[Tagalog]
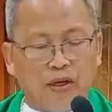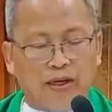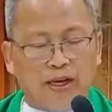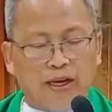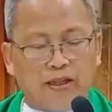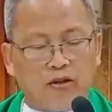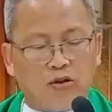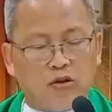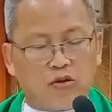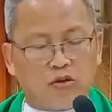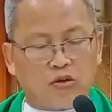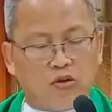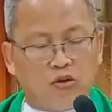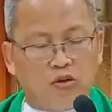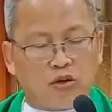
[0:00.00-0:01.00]

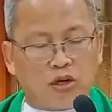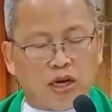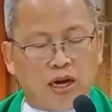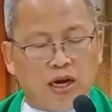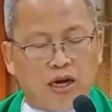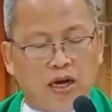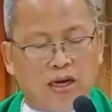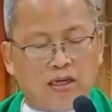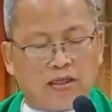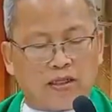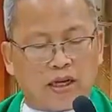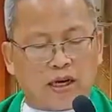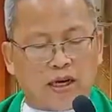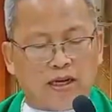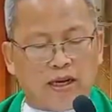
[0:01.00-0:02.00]
niadtong tungura ang
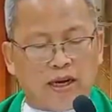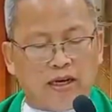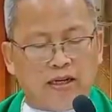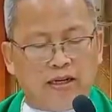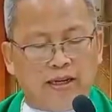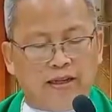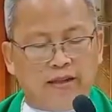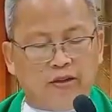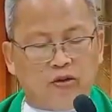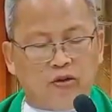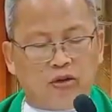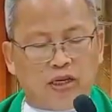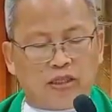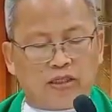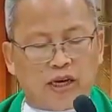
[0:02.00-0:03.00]
sakayan
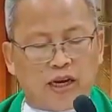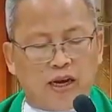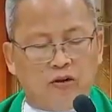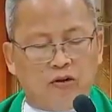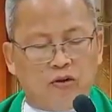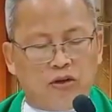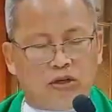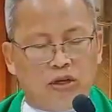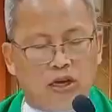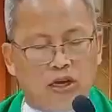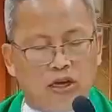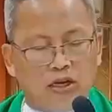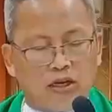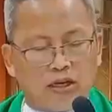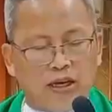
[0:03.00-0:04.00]
didto na sa laod
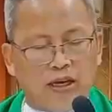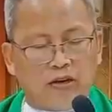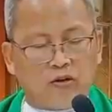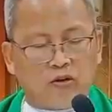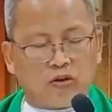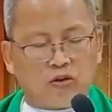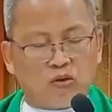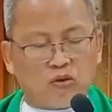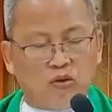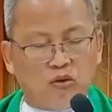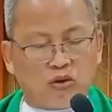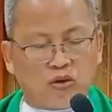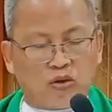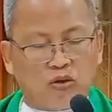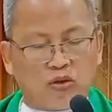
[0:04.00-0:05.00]

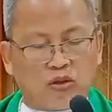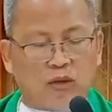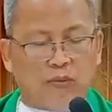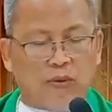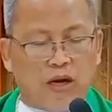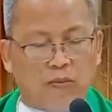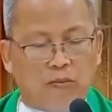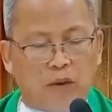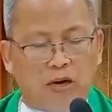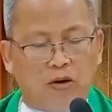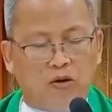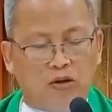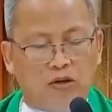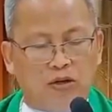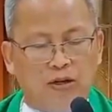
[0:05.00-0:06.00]
gikusukuso sa mga
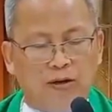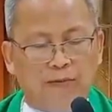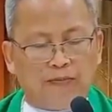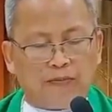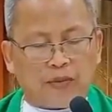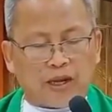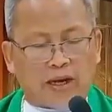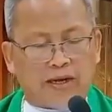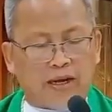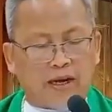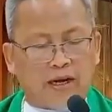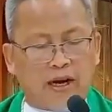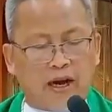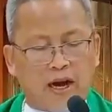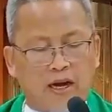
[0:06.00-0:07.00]
balod kay
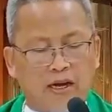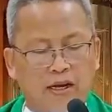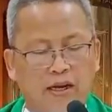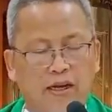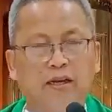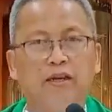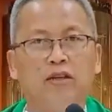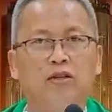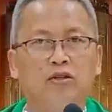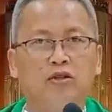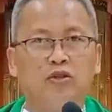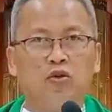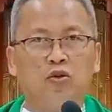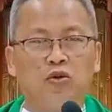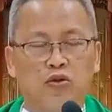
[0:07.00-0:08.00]
ang hangin
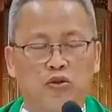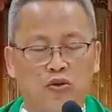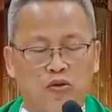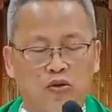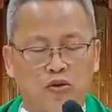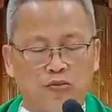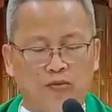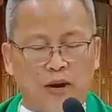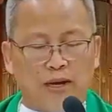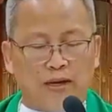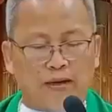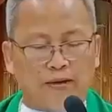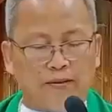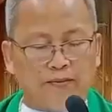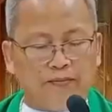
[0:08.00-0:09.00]
sungsungon
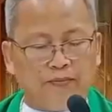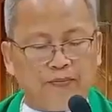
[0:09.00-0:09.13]
man